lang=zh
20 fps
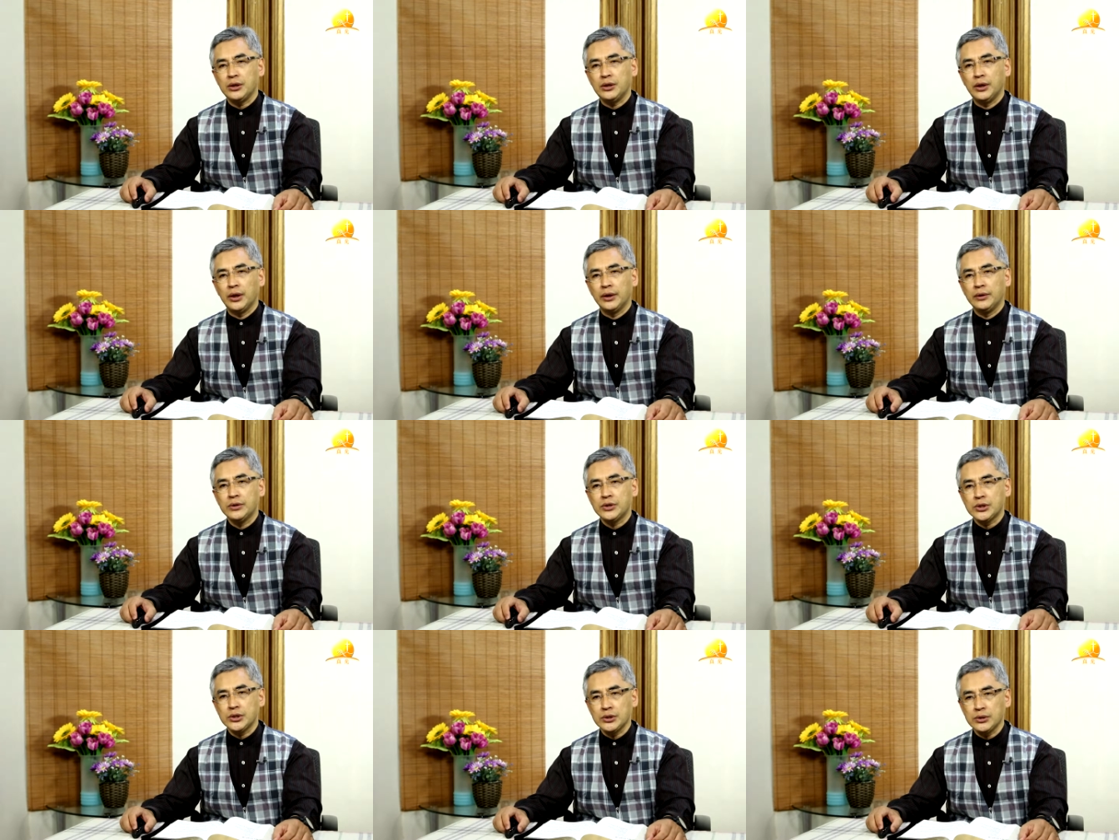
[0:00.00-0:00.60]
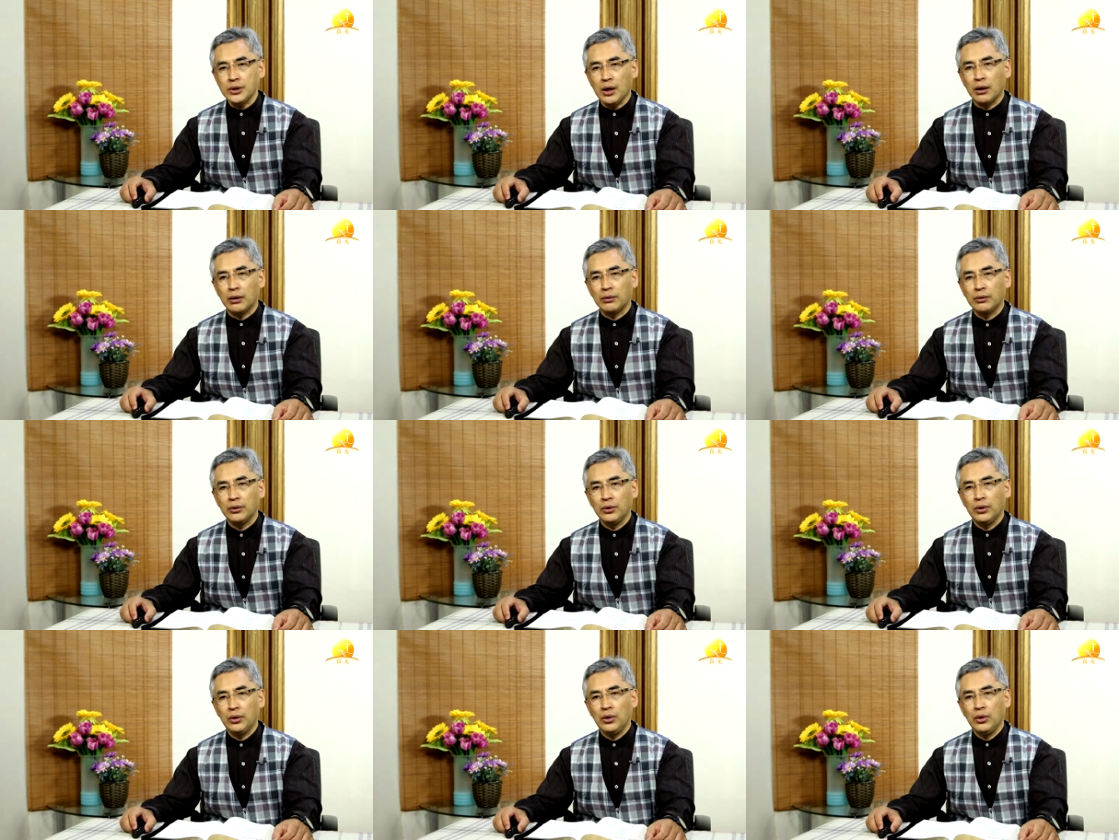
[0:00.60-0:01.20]
人知道，
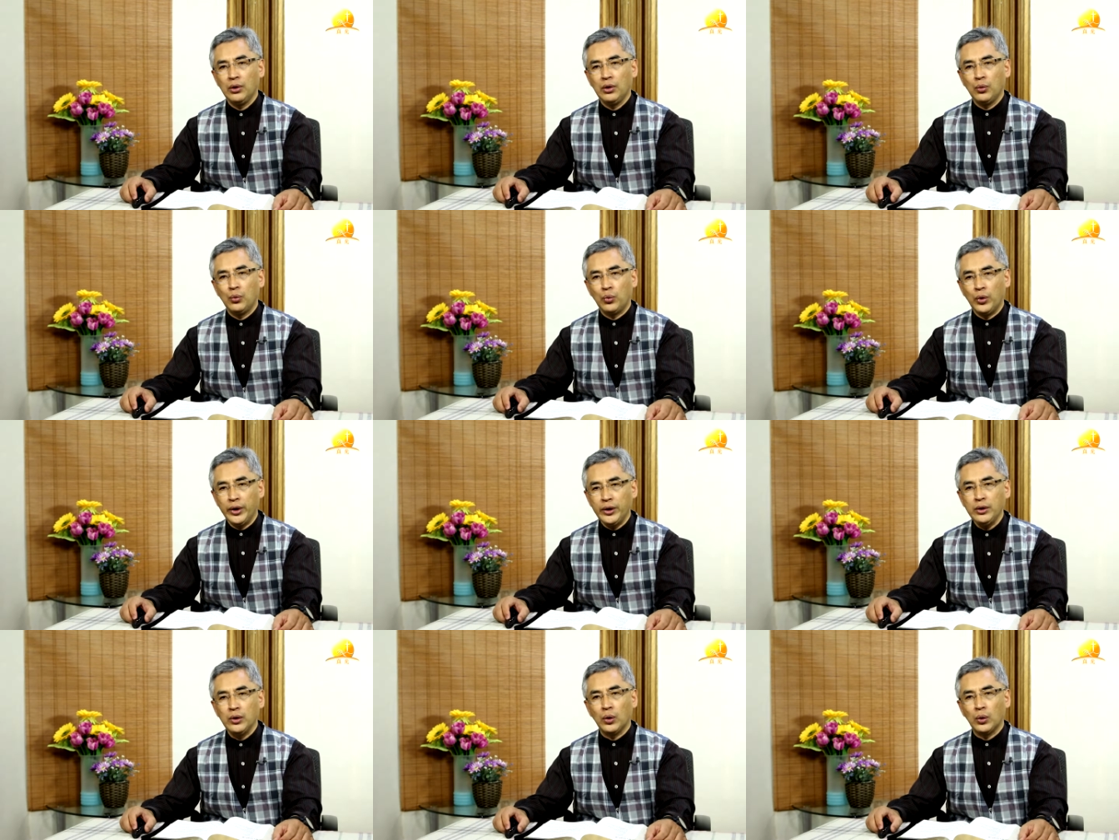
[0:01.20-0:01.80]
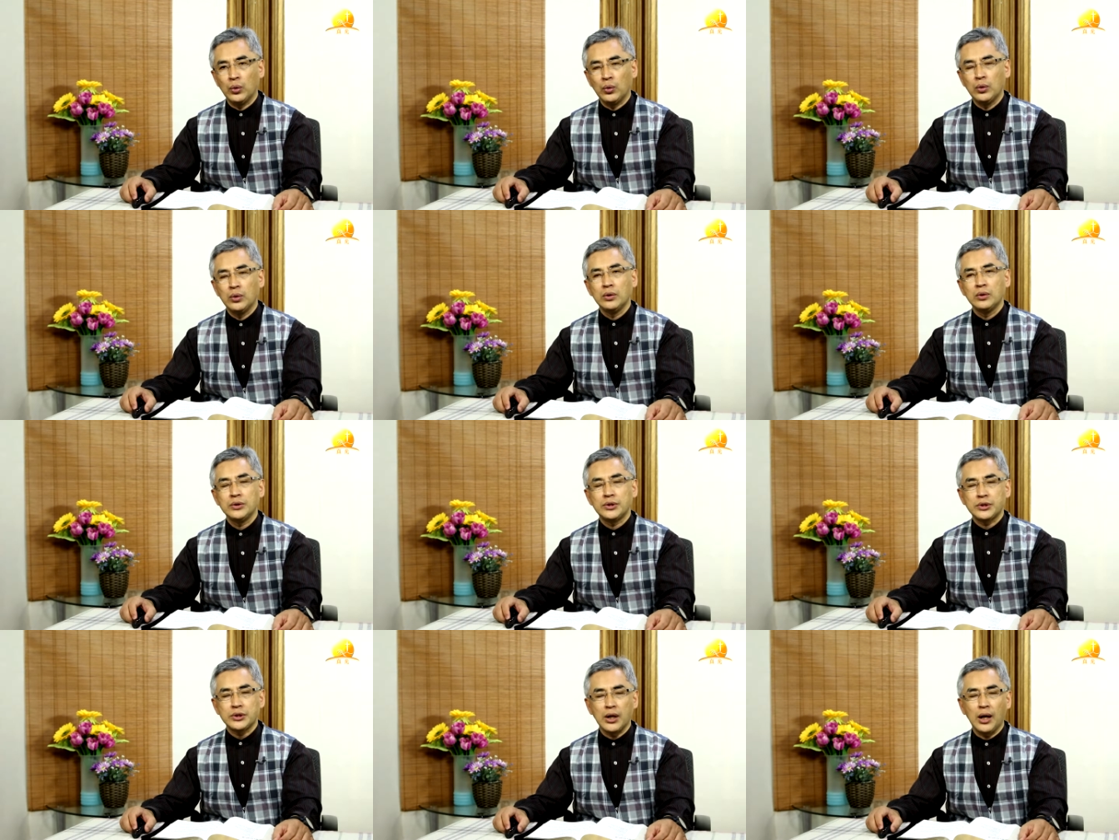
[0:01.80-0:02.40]
唯有
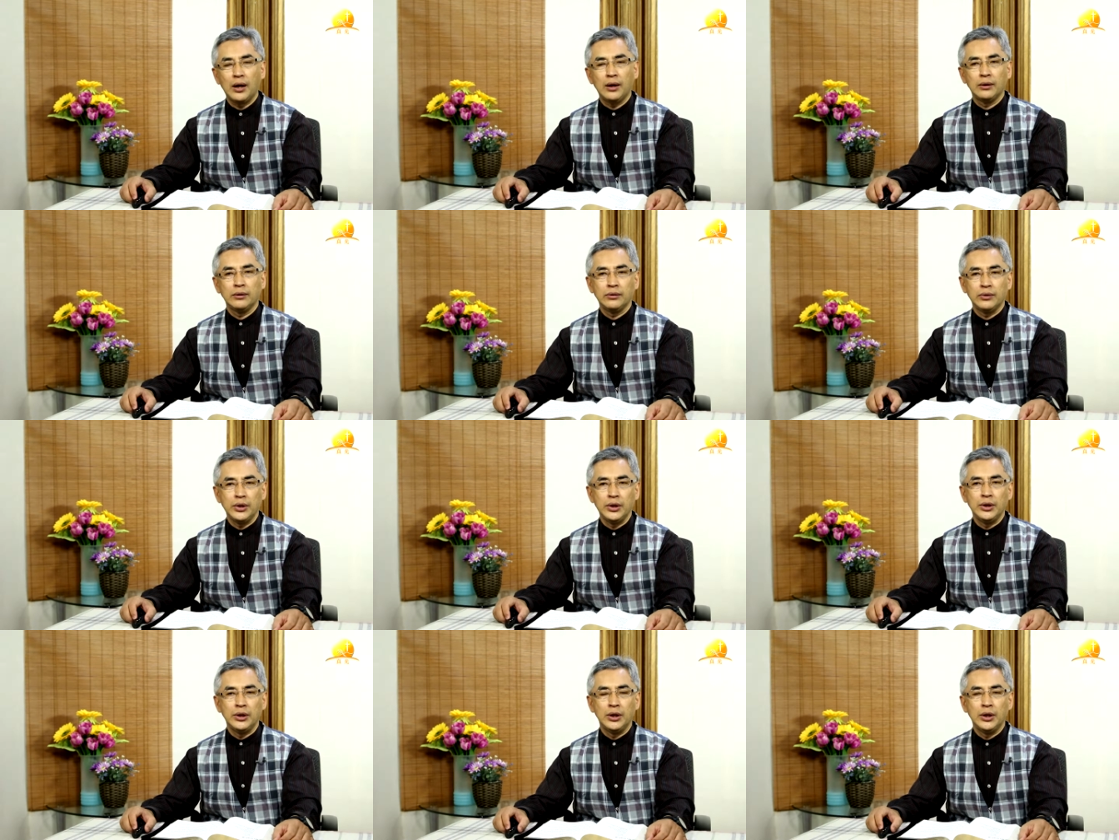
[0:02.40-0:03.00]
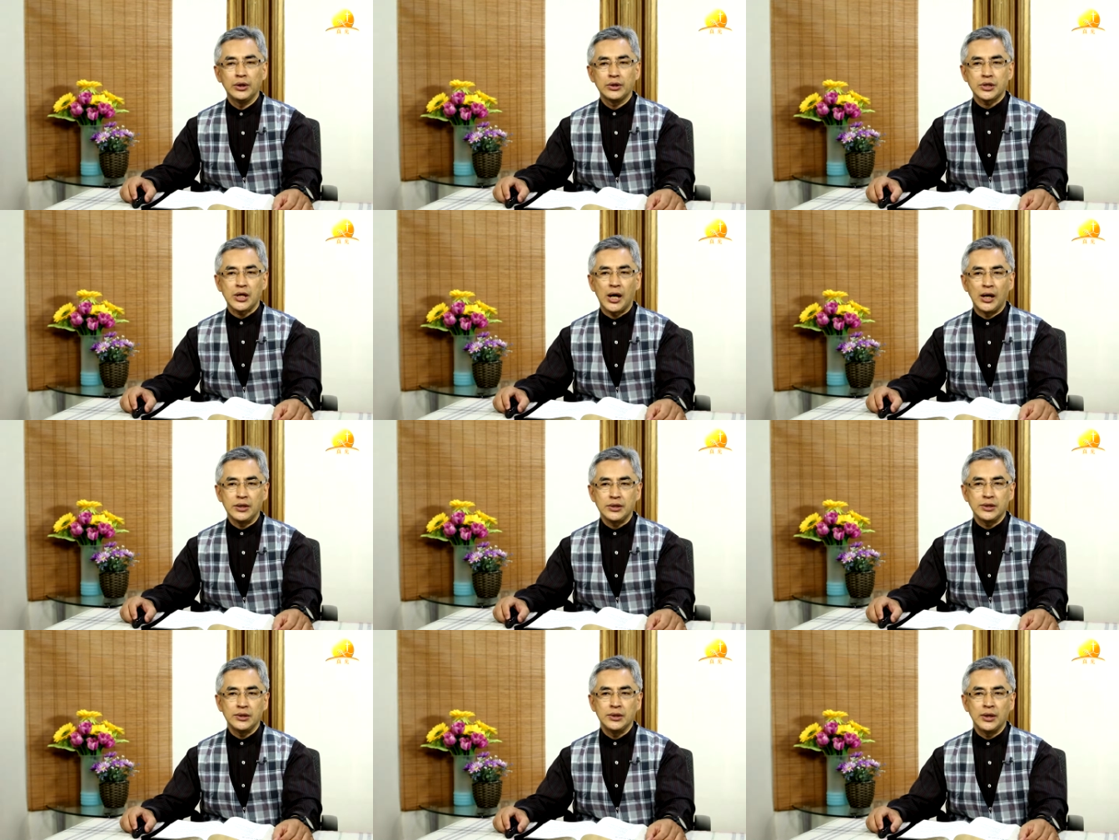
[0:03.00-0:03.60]
上帝才
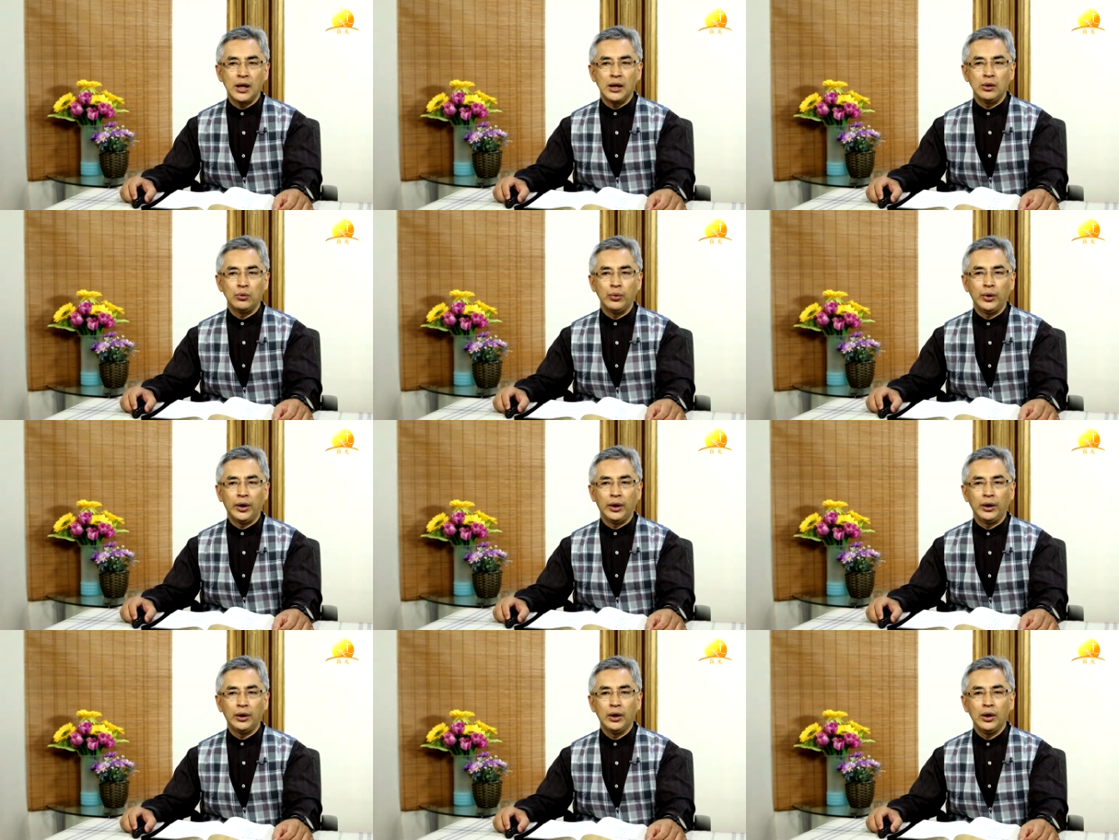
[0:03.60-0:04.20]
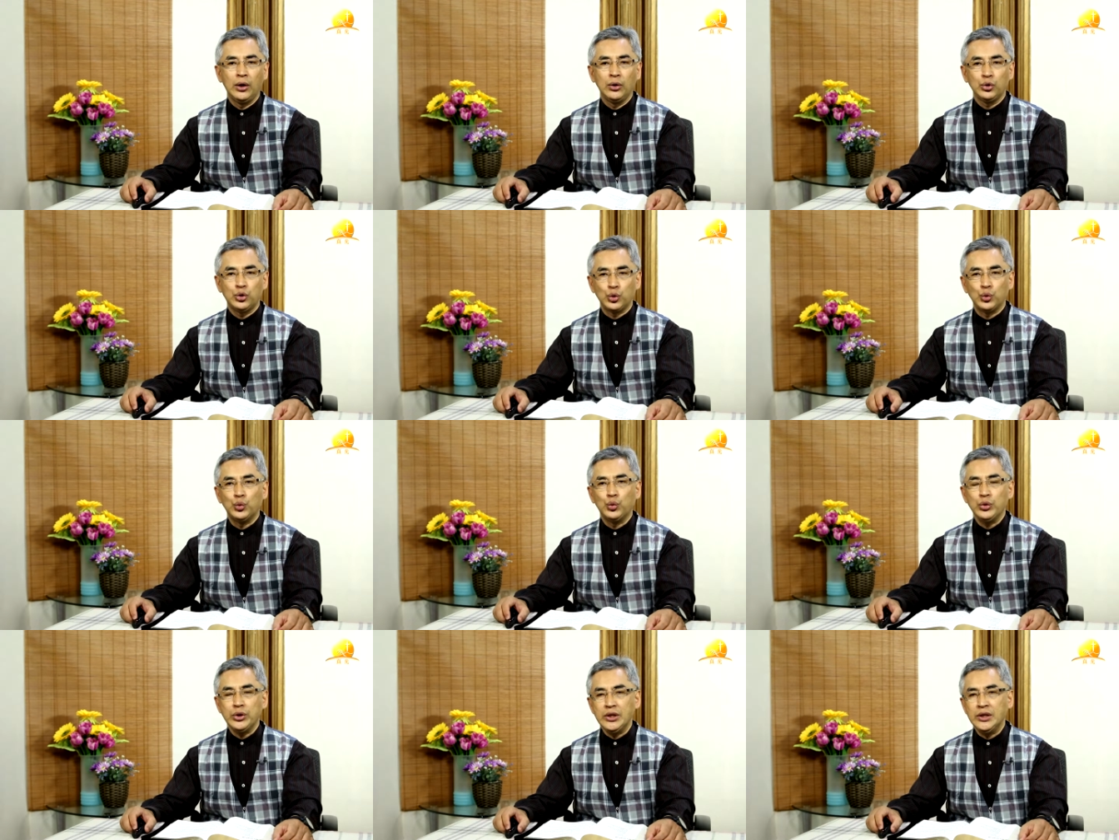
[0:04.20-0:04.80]
是那一位
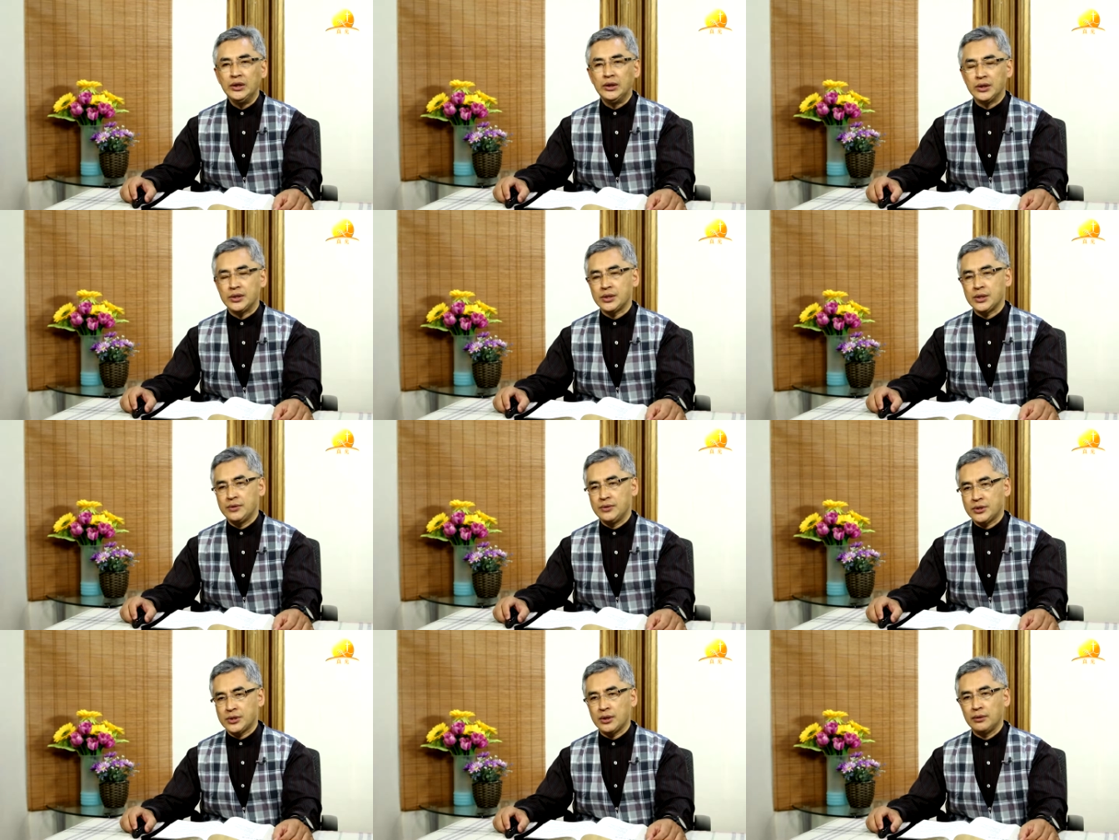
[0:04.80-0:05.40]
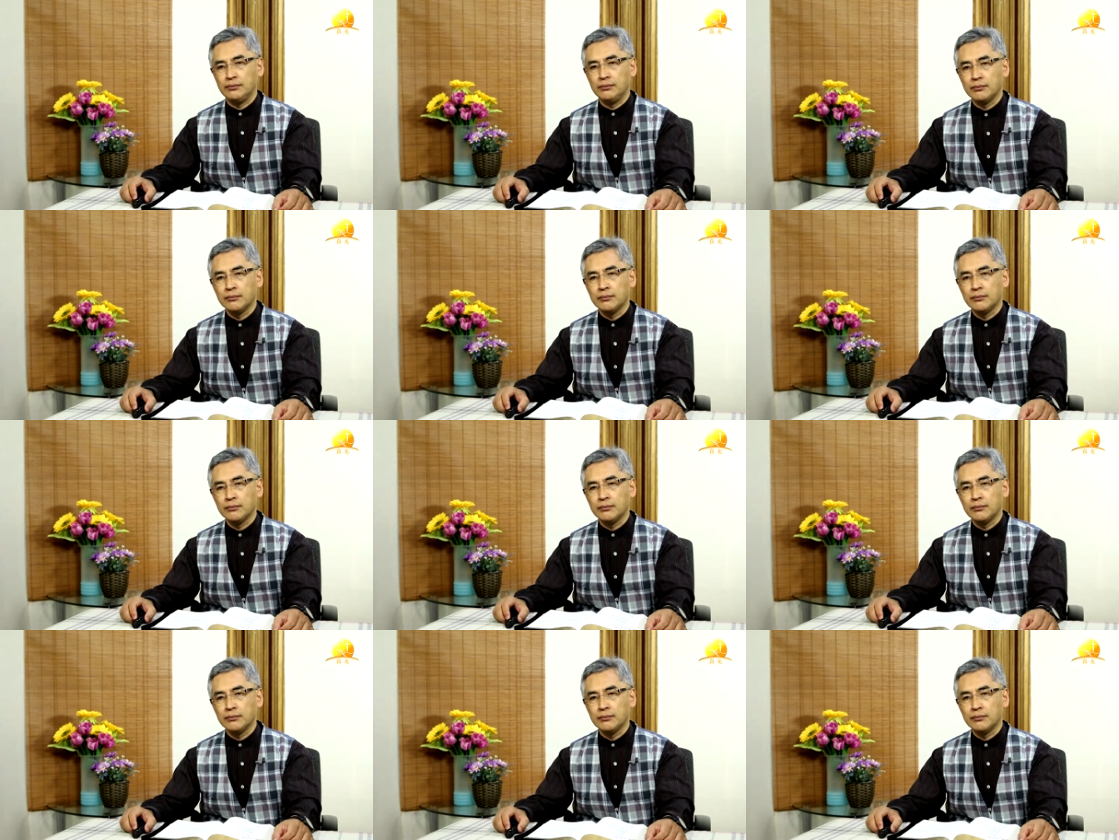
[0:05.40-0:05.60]
独一的真神。